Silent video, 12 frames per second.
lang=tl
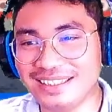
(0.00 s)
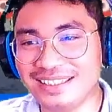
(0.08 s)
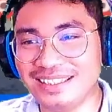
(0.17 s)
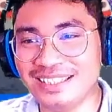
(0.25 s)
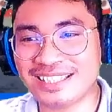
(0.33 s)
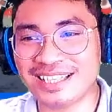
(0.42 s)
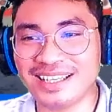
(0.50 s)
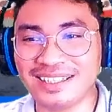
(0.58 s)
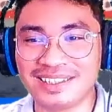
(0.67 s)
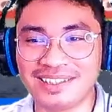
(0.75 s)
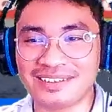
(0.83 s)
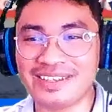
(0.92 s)

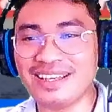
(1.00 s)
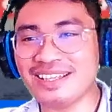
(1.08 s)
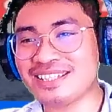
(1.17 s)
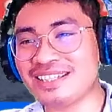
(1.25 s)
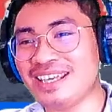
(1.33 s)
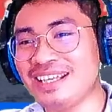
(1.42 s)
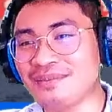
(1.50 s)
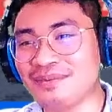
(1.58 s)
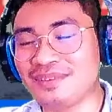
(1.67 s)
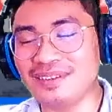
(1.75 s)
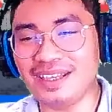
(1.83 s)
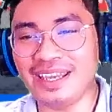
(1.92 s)
isang real estate
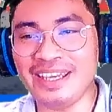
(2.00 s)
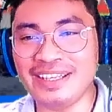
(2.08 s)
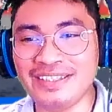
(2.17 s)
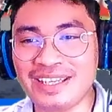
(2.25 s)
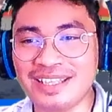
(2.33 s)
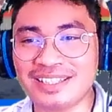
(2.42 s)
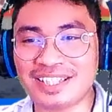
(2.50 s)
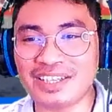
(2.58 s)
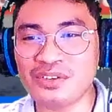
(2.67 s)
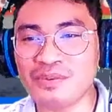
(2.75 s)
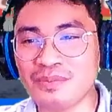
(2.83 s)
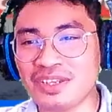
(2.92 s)
agent sa
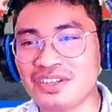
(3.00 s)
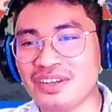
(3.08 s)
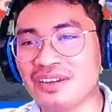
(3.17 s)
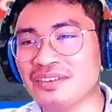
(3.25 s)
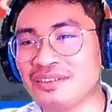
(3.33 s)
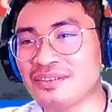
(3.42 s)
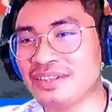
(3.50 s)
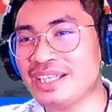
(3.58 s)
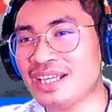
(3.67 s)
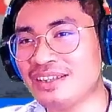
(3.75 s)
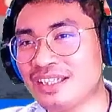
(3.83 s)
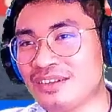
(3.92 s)
Human Shelter
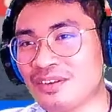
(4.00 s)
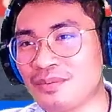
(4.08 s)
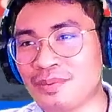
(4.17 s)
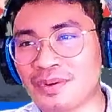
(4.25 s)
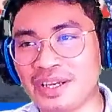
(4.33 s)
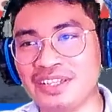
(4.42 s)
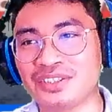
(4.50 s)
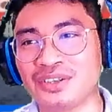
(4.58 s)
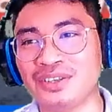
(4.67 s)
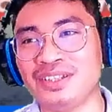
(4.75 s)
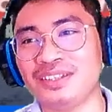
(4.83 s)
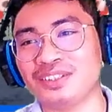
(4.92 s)
Realty
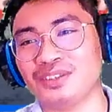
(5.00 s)
Corporation.